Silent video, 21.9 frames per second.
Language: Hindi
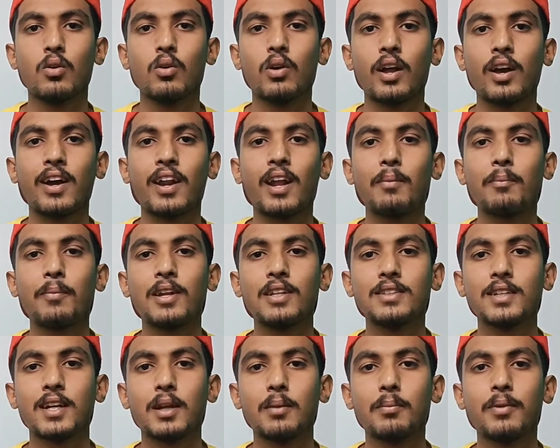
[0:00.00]
और अगर आप
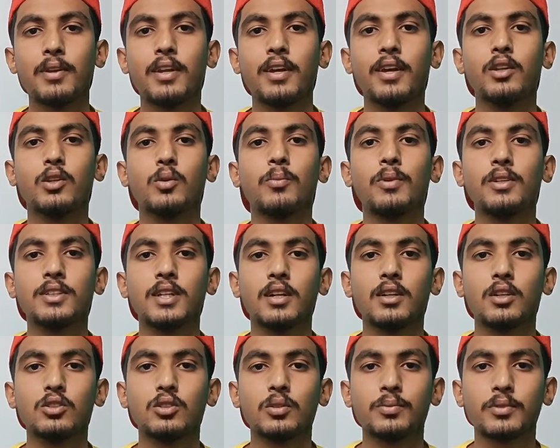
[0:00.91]
मेरे चैनल पर नए तो मेरे
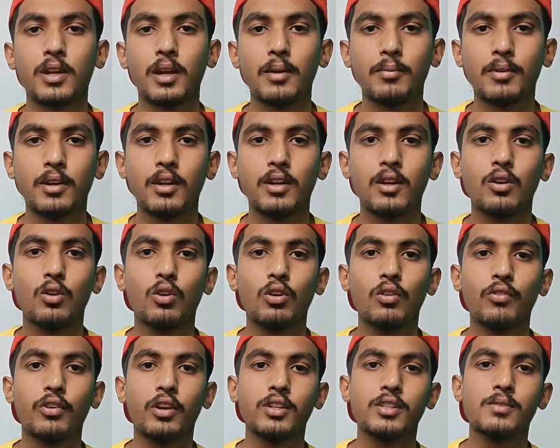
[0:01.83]
चैनल को सब्सक्राइब कर
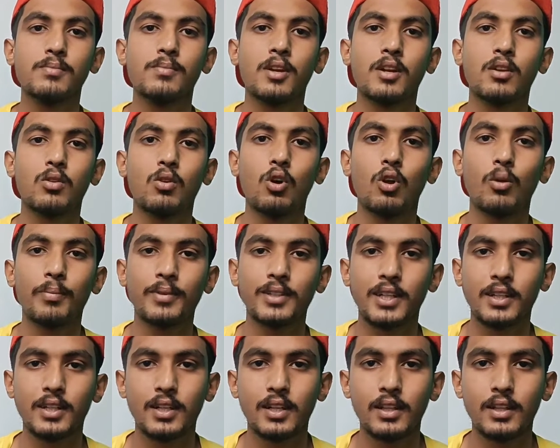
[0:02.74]
नोटिफिकेशन बेल को ऑल पे
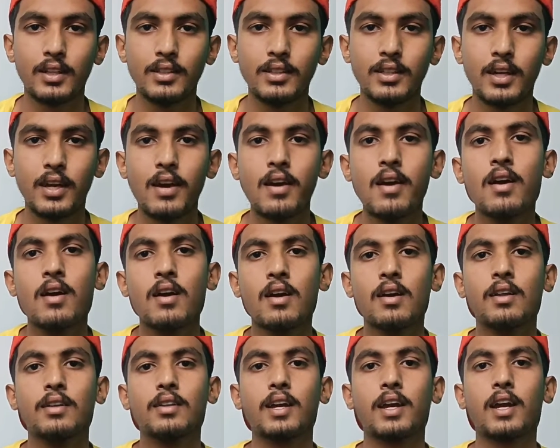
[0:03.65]
सेट कर दीजिए
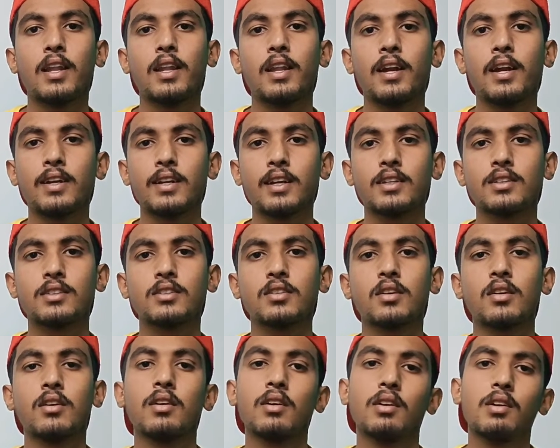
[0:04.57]
ताकि
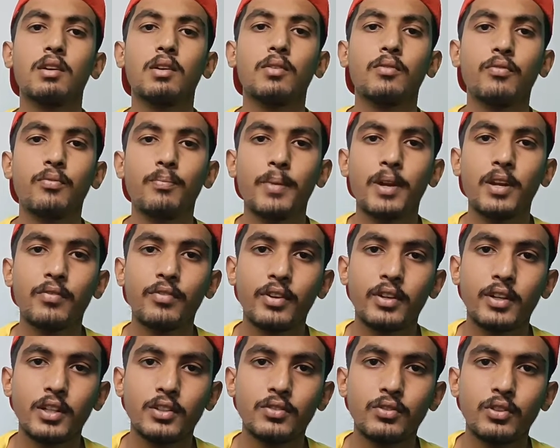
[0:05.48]
लेटेस्ट मेरी
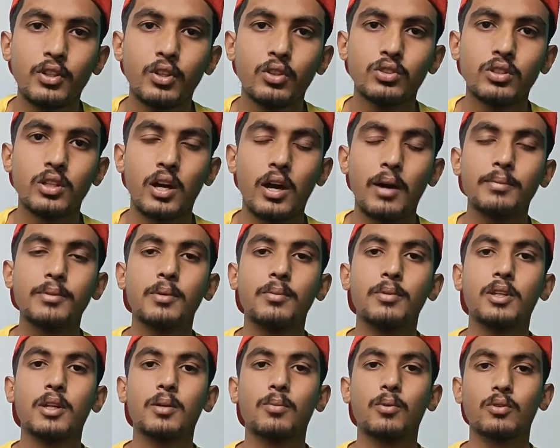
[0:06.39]
फिटनेस वीडियोज़ आप
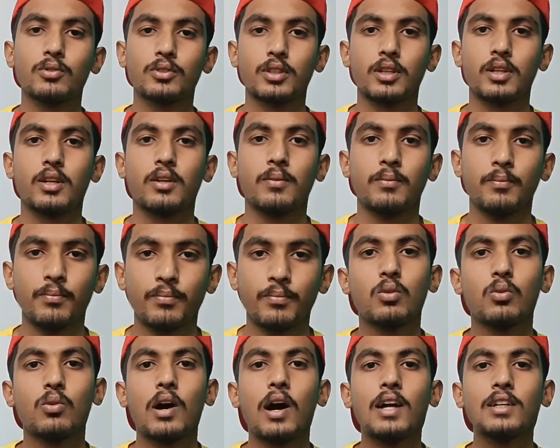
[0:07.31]
सभी तक पहुँच सकें
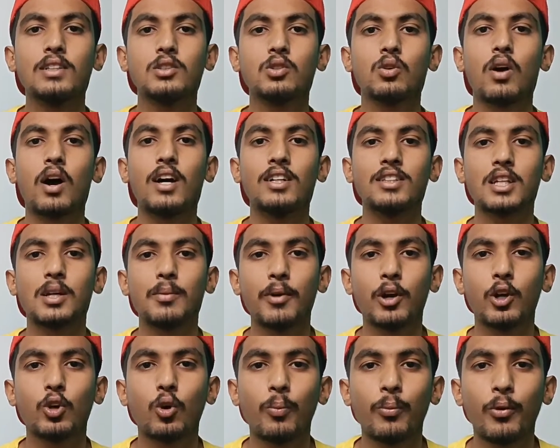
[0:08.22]
तो गाइज जो आज का
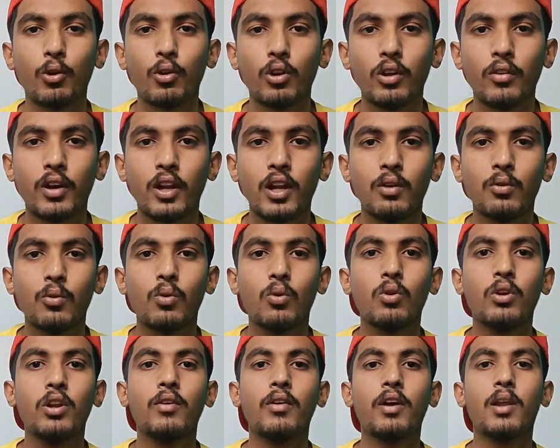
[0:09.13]
हमारा टॉपिक होने वाला है वो
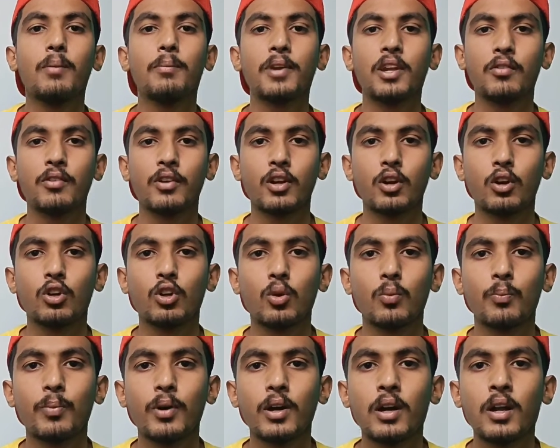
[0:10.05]
होने वाला है प्री वर्कआउट
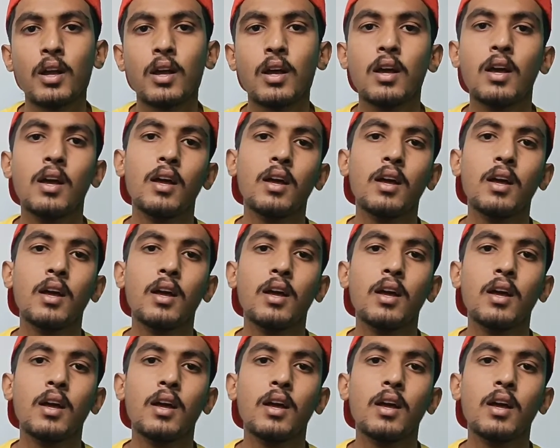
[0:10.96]
के ऊपर